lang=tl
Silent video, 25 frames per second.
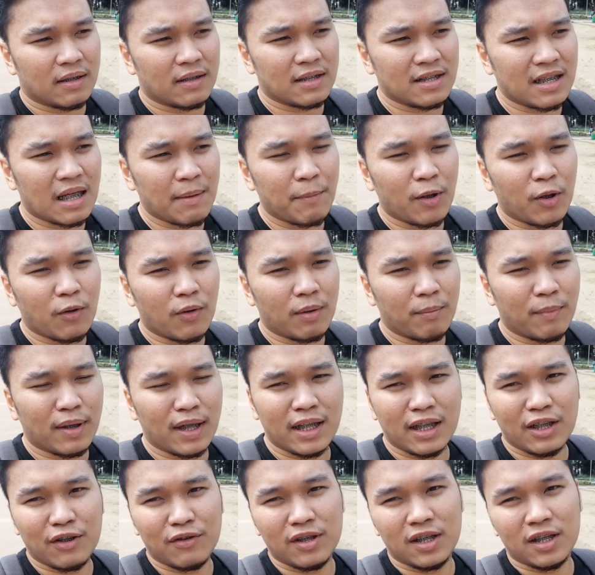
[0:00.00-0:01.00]
kasama ko ang
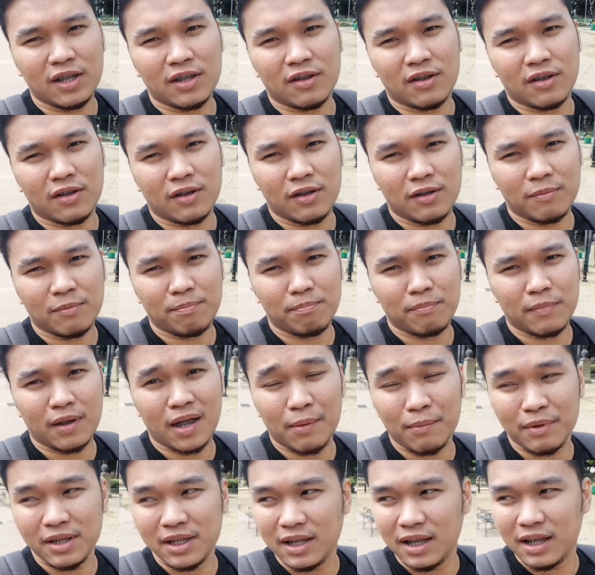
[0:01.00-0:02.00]
magina ako dito.
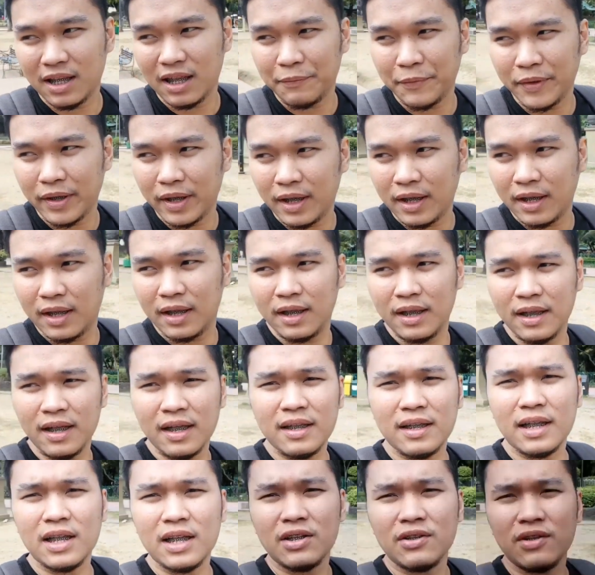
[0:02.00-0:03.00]
Mamamasyal kami
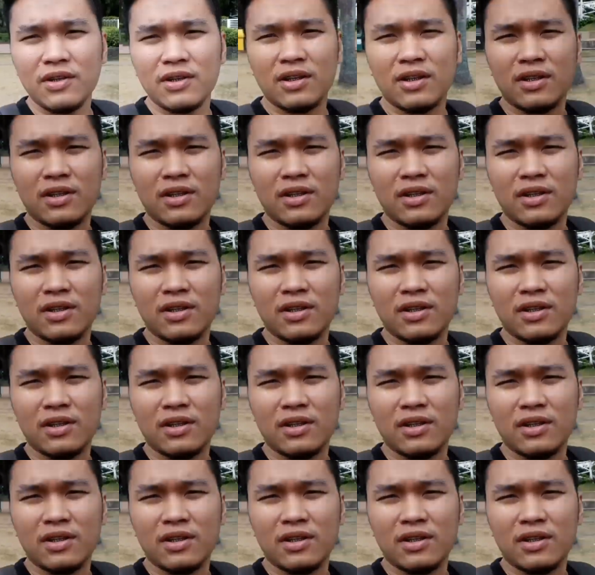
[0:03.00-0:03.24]
ganda tol.